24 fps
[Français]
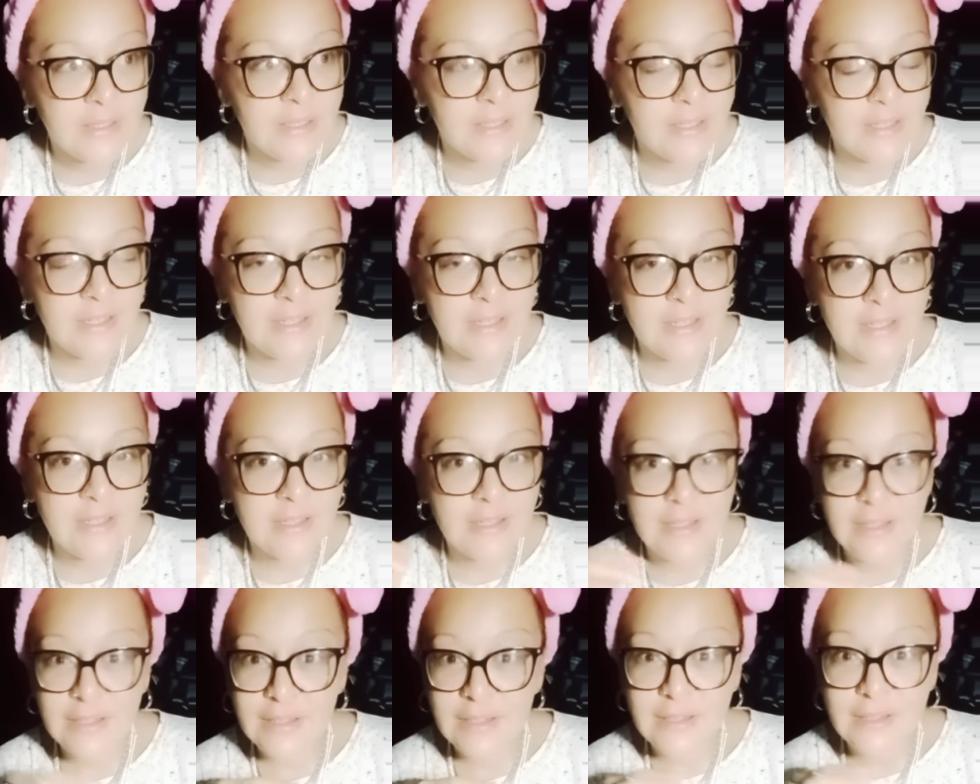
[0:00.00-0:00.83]

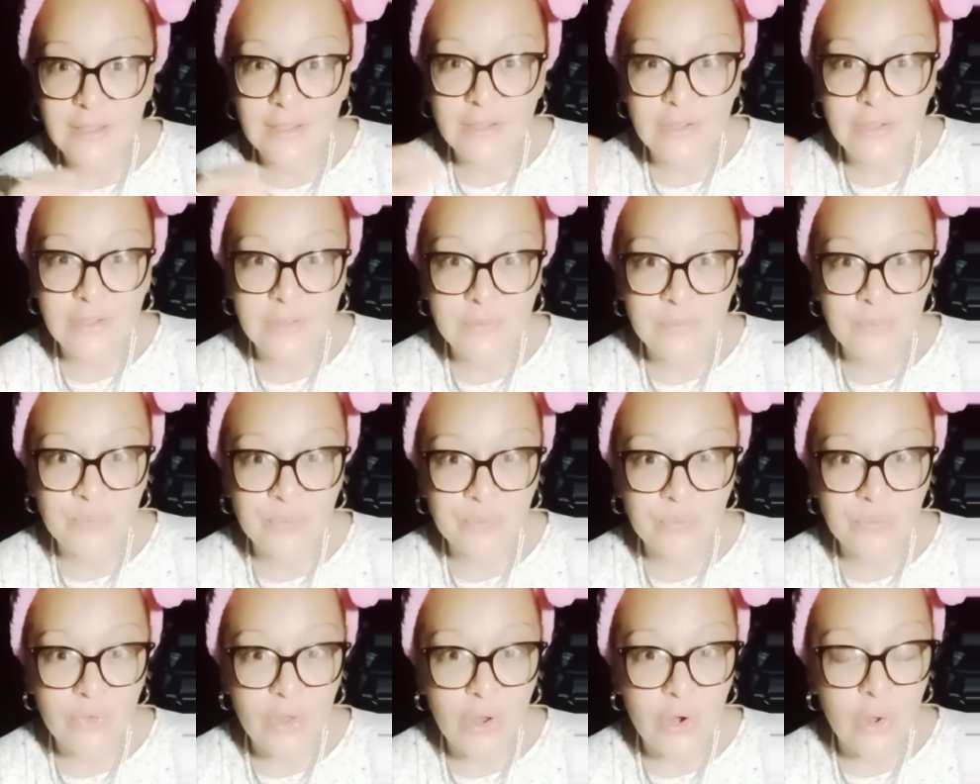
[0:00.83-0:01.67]
Et
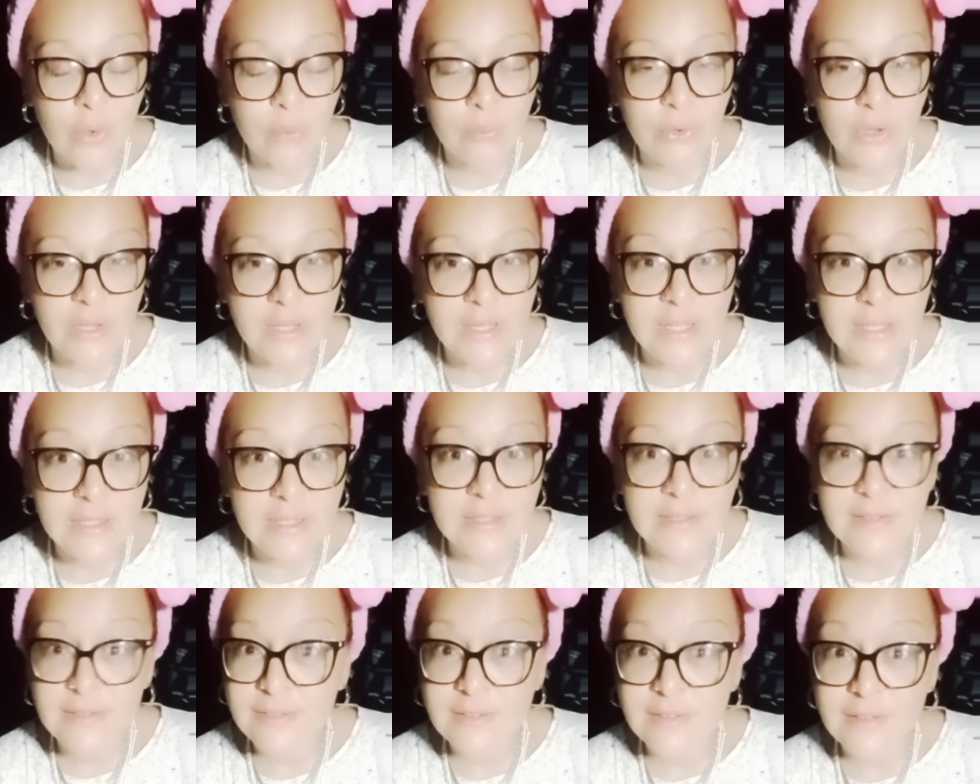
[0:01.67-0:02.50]
euh, l'employé,
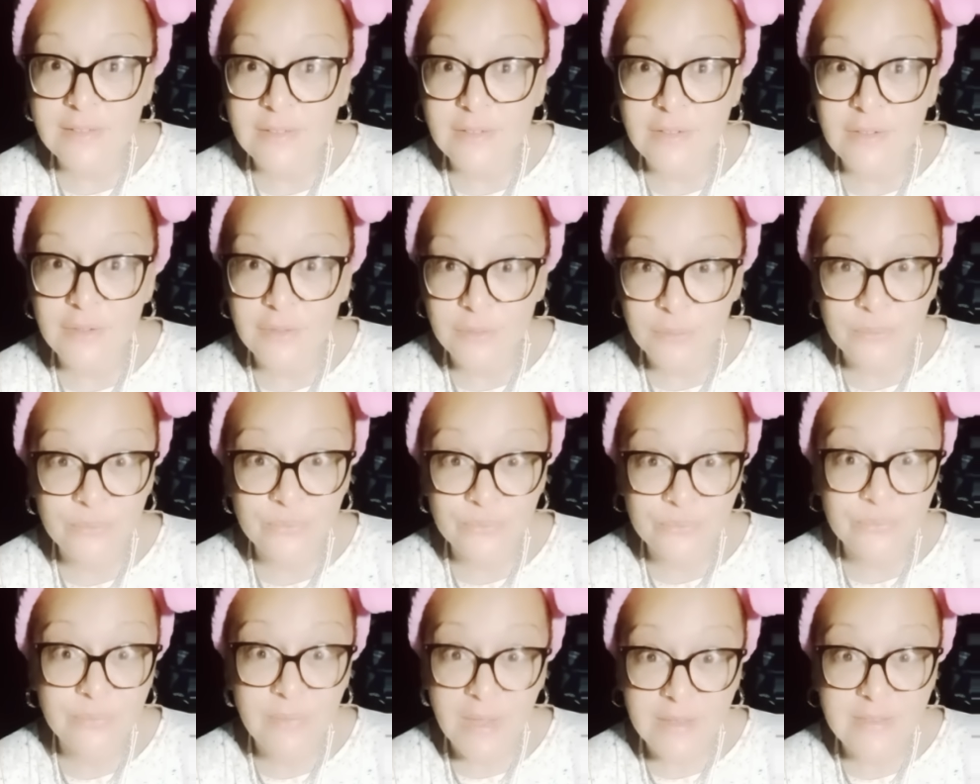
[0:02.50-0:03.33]
il dit euh,
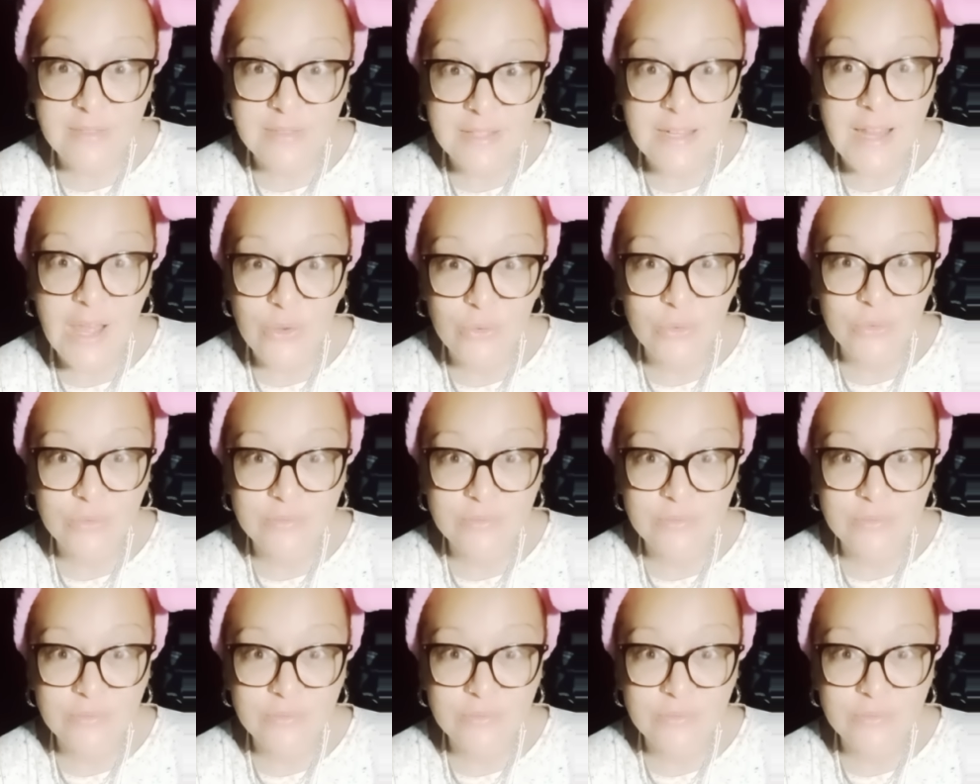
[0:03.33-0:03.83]
merci là-haut.